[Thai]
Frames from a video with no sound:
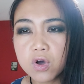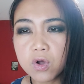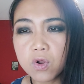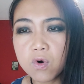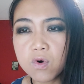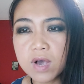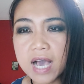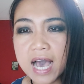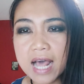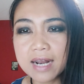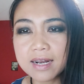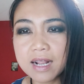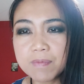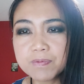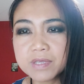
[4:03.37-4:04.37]
โครงการ
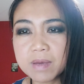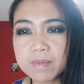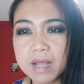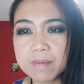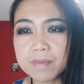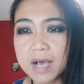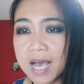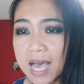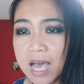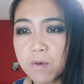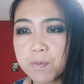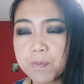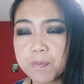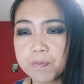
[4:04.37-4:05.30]
รับจำนำข้าว